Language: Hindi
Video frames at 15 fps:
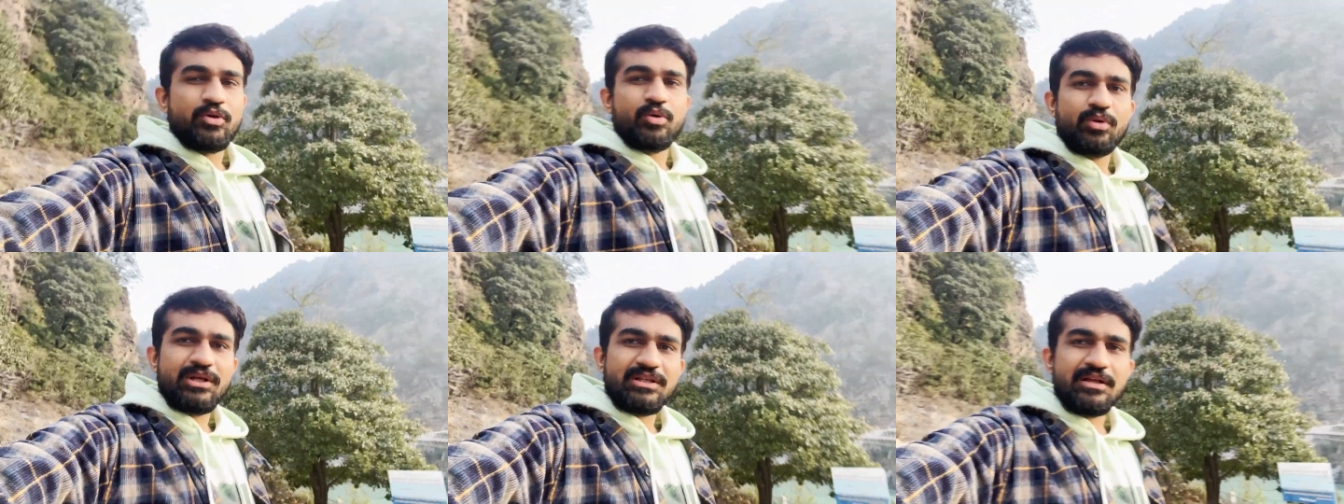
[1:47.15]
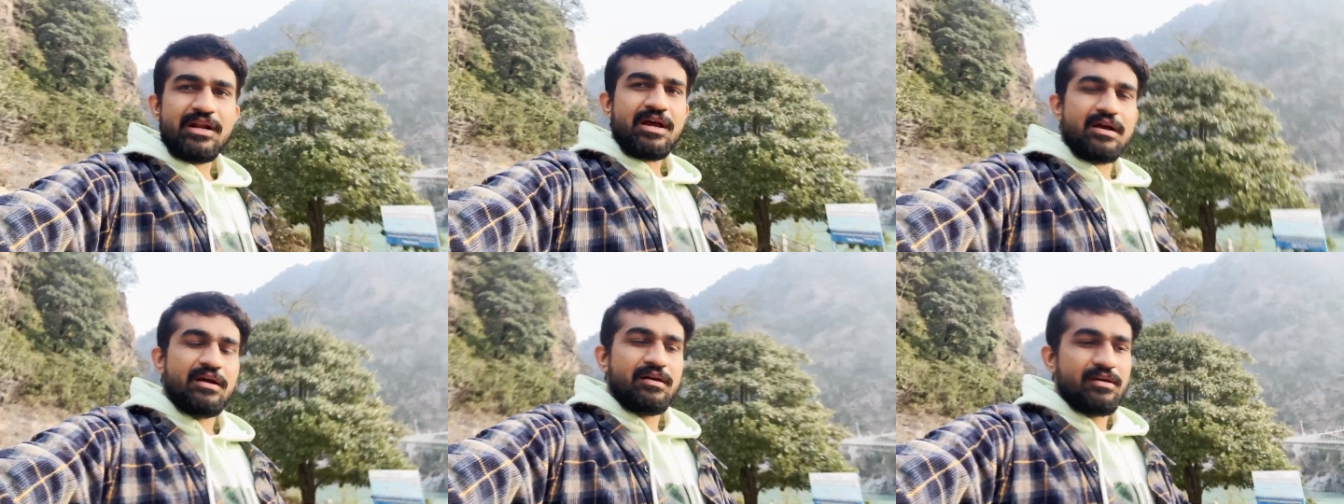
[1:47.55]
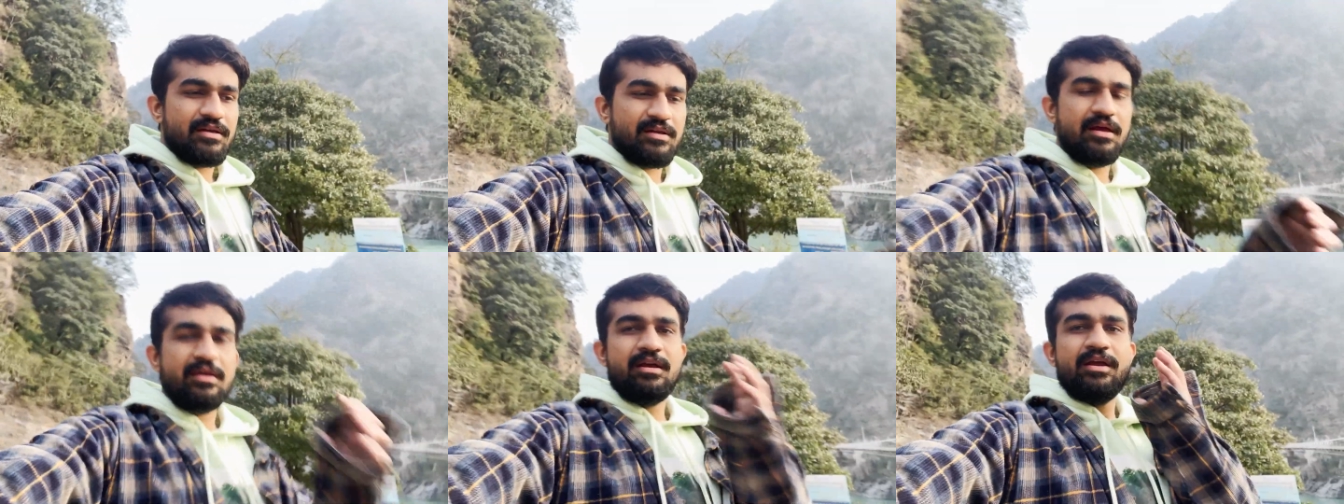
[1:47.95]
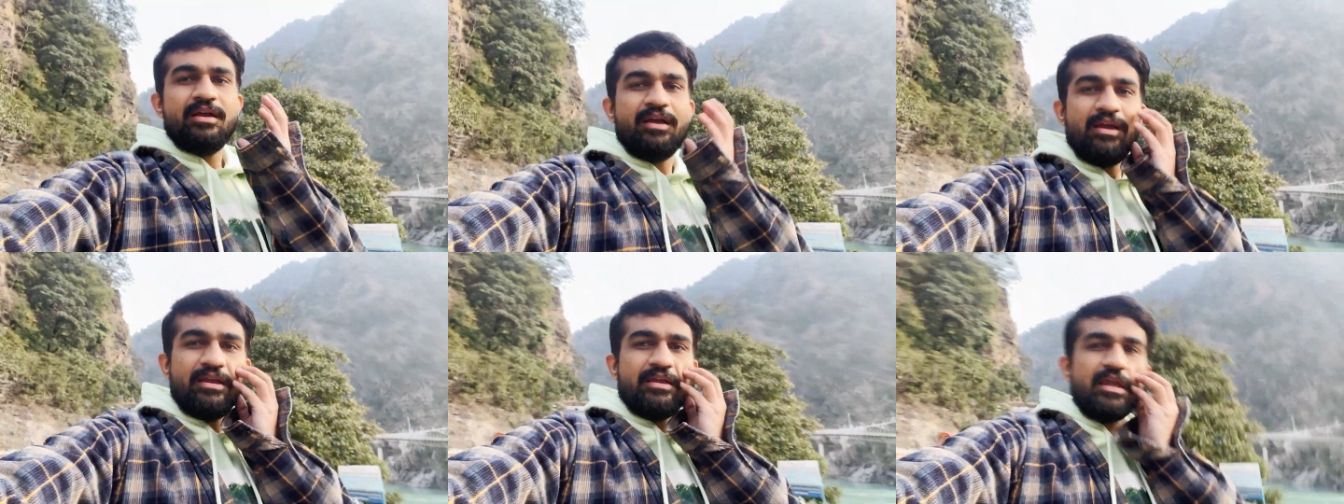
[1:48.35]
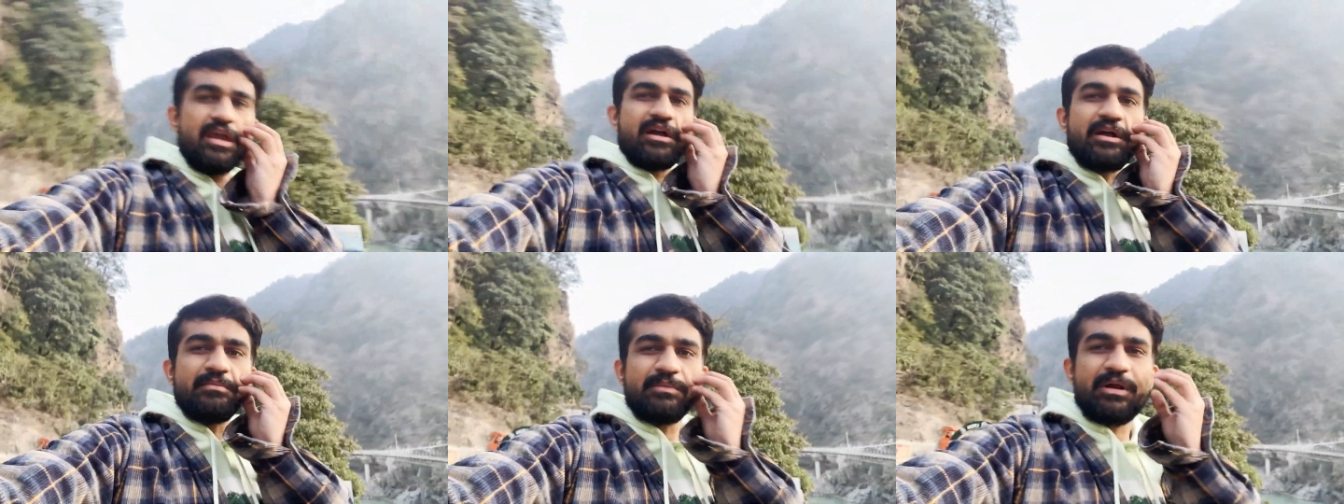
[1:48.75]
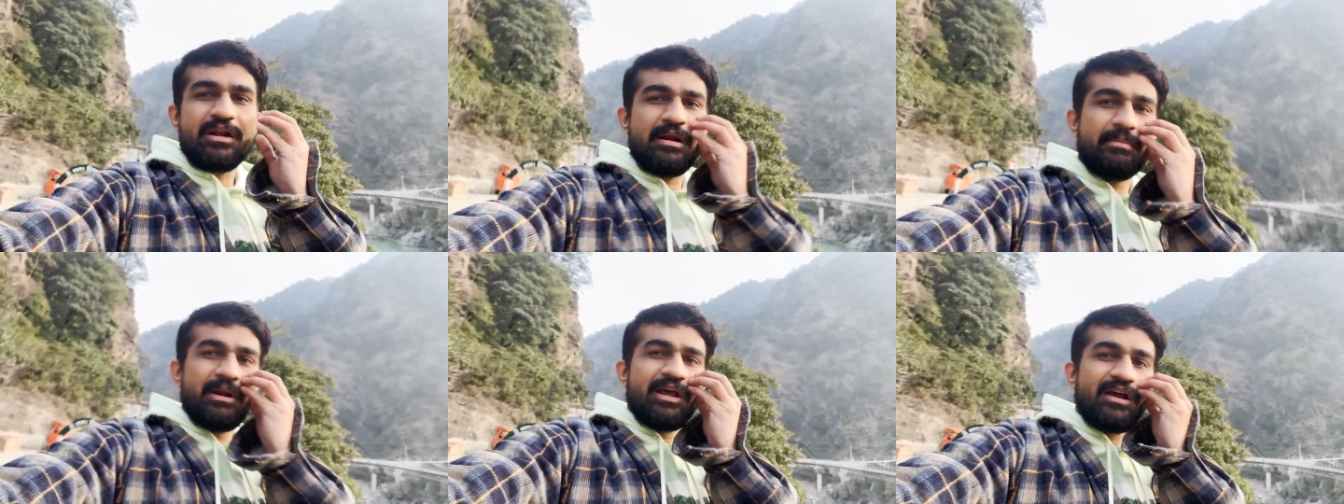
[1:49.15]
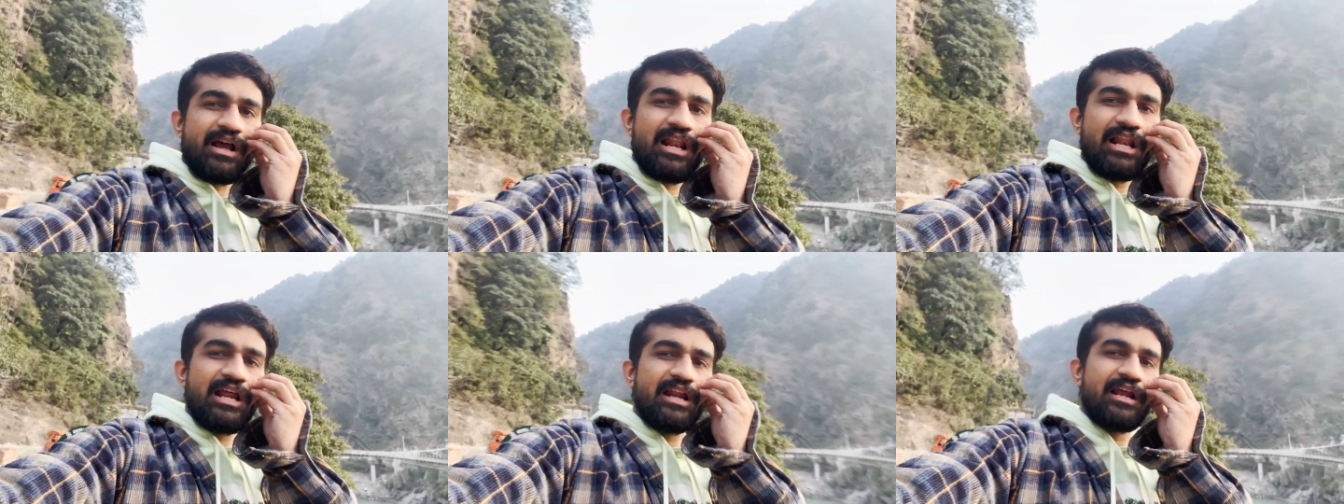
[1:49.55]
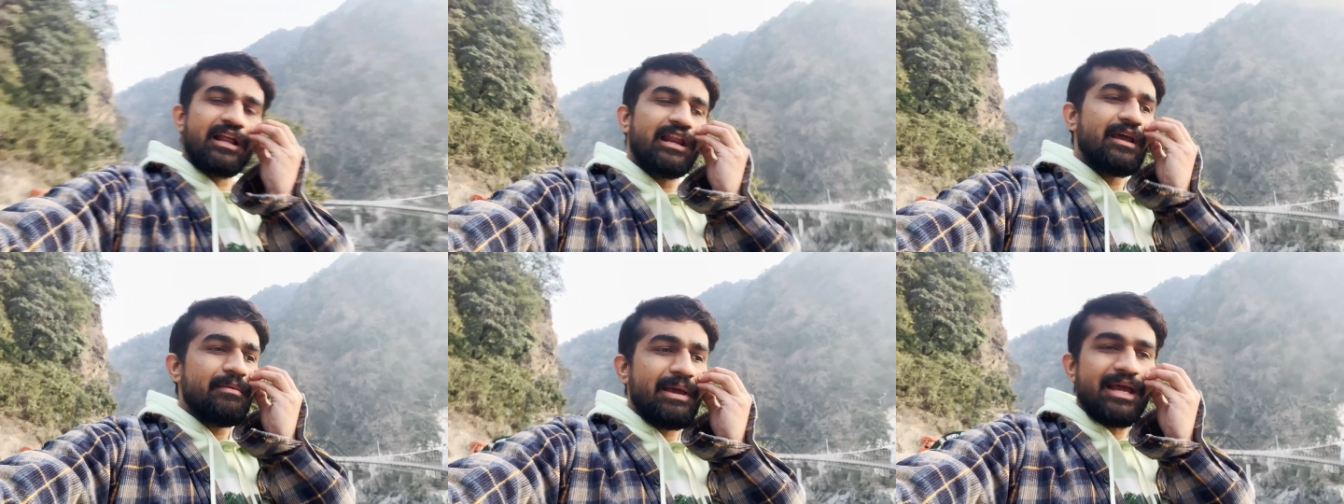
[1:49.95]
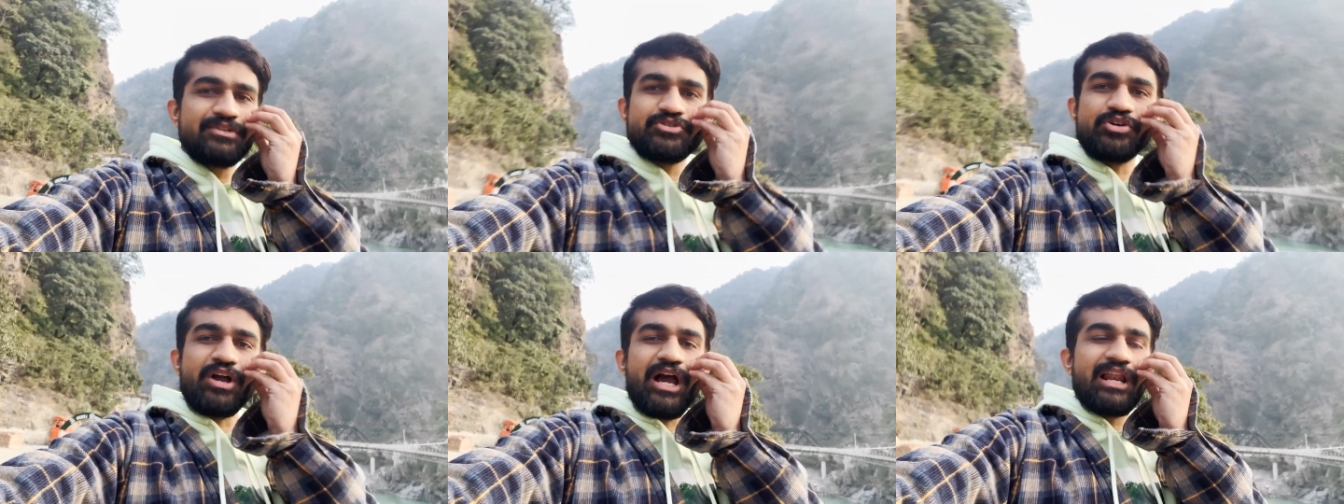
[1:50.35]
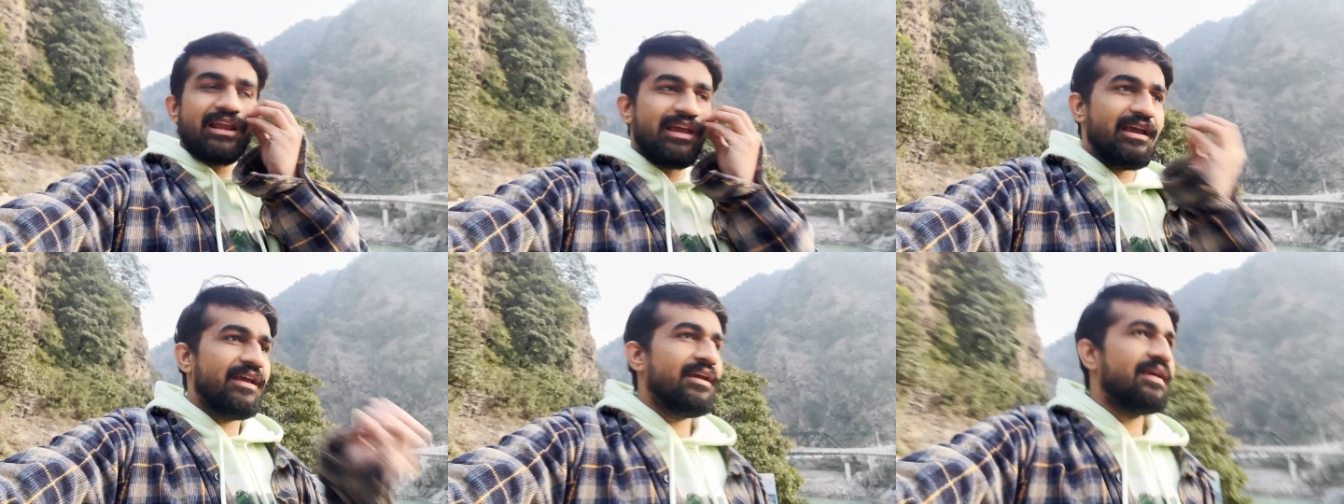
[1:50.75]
थोड़ा सा ना ये कम करना पड़ेगा गले निकल गए गाल के